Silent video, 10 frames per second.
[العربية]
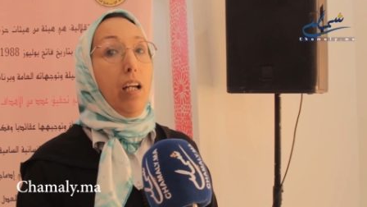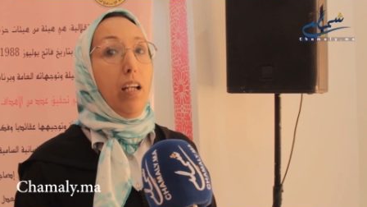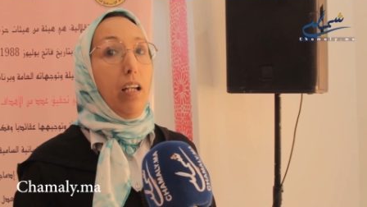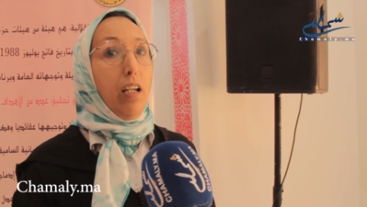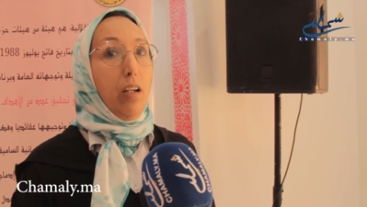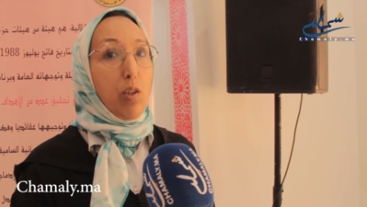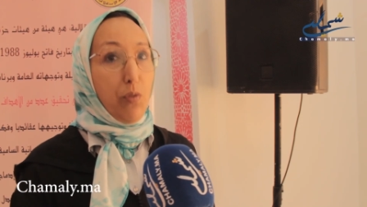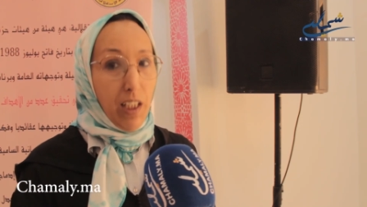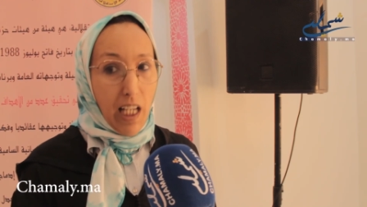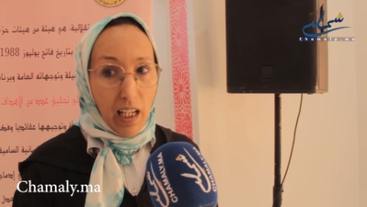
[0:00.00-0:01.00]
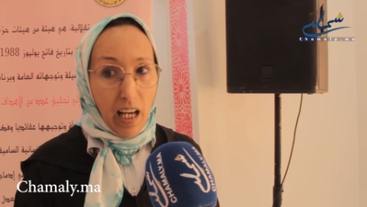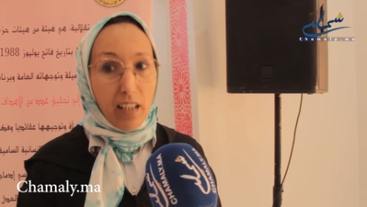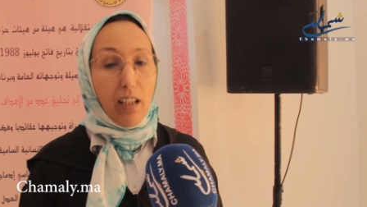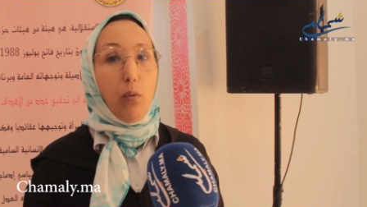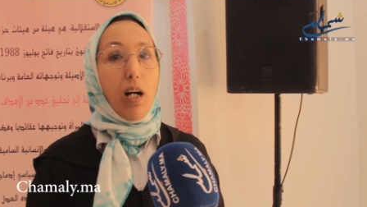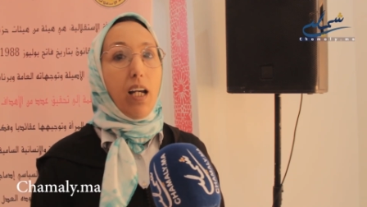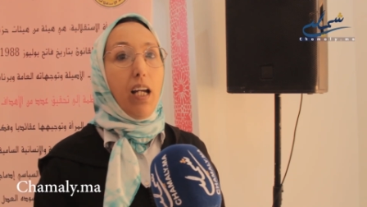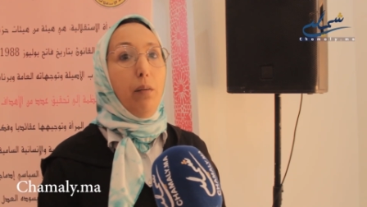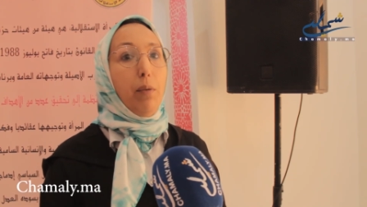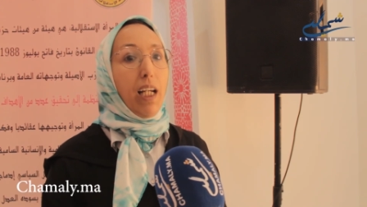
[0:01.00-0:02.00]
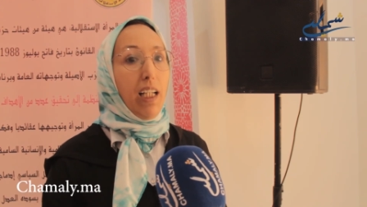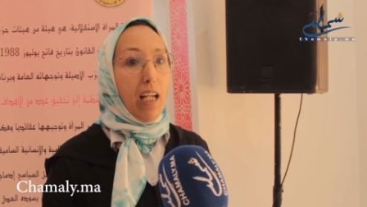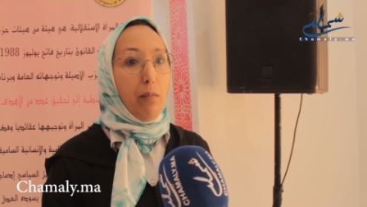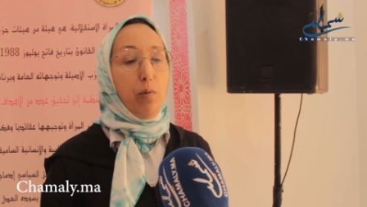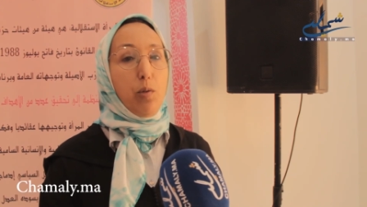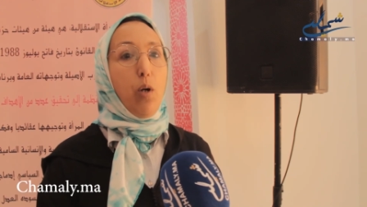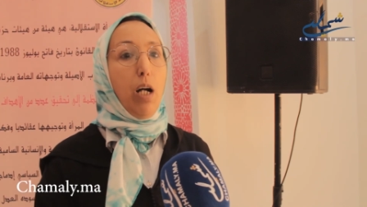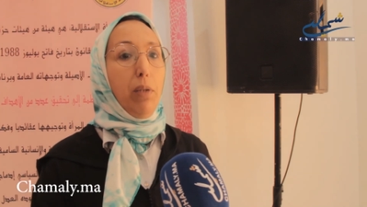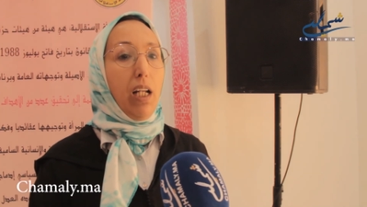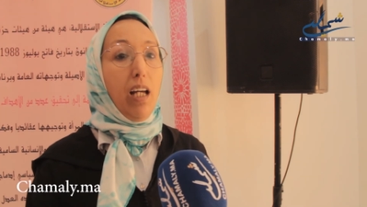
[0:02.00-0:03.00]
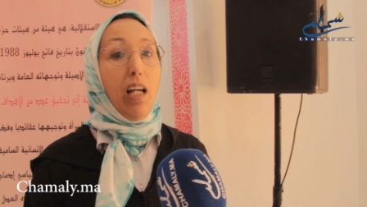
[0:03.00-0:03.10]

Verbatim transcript: آه، وتفعيله على ارض الواقع من خلال مجموعه من